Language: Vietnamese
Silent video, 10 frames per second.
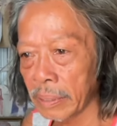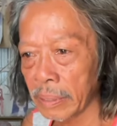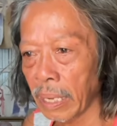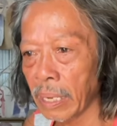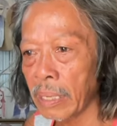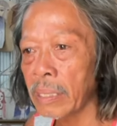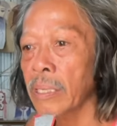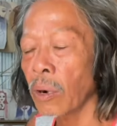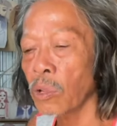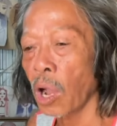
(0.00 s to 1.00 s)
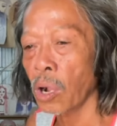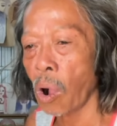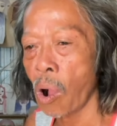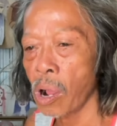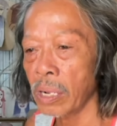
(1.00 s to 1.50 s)
vẽ con vợ
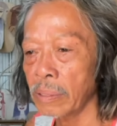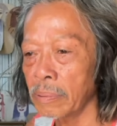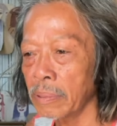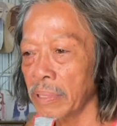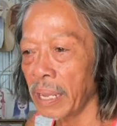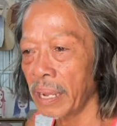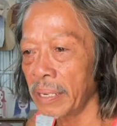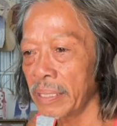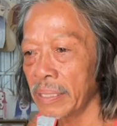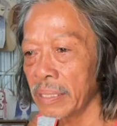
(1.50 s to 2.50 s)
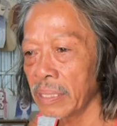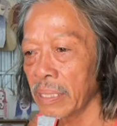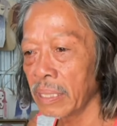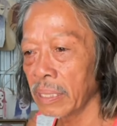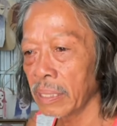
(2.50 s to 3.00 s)
còn cũng còn vẽ nữa
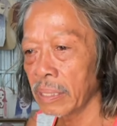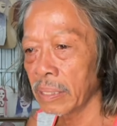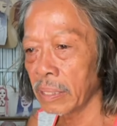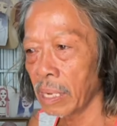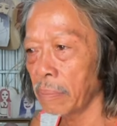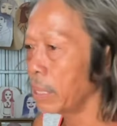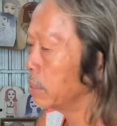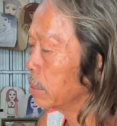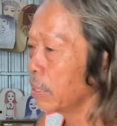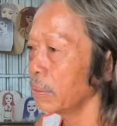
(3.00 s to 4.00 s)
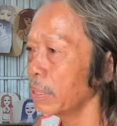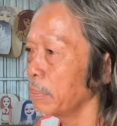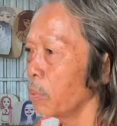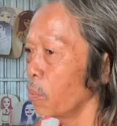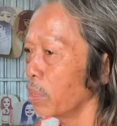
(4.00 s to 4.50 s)
người vợ mất ngồi nó
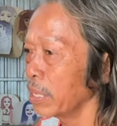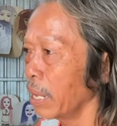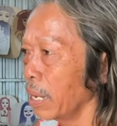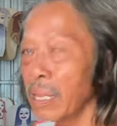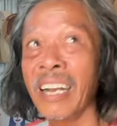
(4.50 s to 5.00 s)
buồn nó vẽ